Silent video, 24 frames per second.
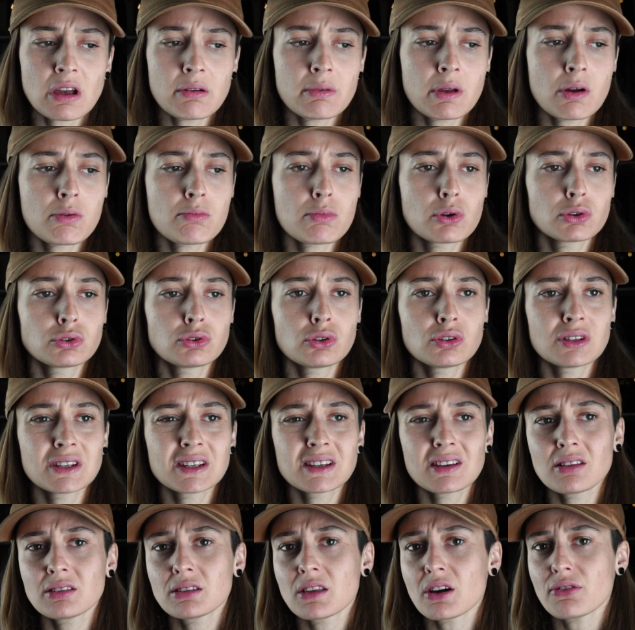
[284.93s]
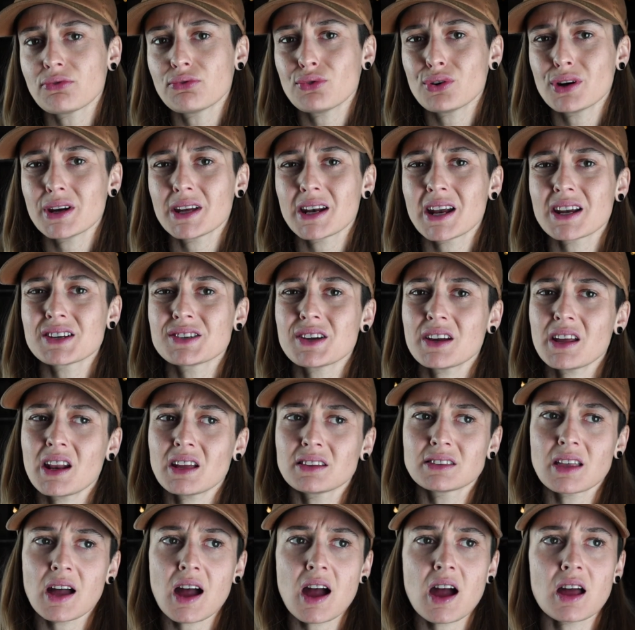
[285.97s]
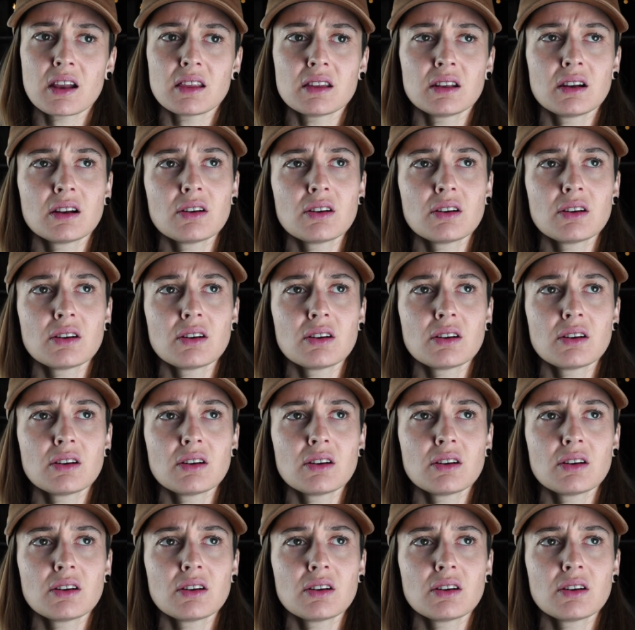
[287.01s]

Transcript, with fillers: había un montón de gente afuera, ya era tarde,